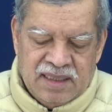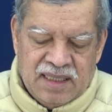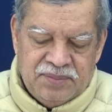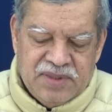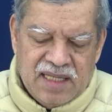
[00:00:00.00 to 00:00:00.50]

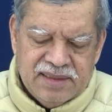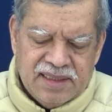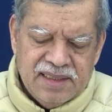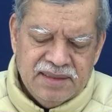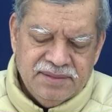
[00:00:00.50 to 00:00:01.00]
अब क्या
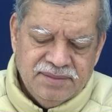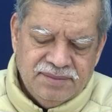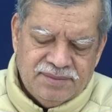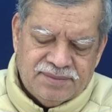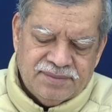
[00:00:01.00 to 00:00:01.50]
कह रहे हैं
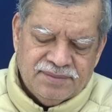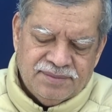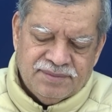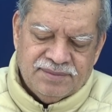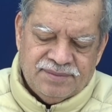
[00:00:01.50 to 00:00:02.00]

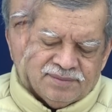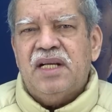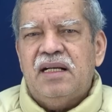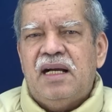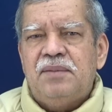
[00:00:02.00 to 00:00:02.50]
जब
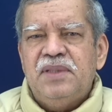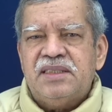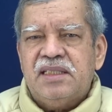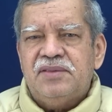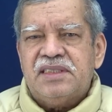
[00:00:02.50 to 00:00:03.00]
तक आप
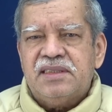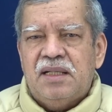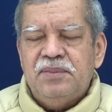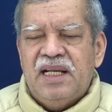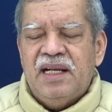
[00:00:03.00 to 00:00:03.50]
इस
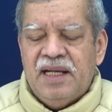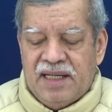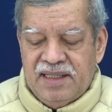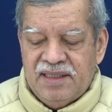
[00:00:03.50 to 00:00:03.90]
अवस्था में हैं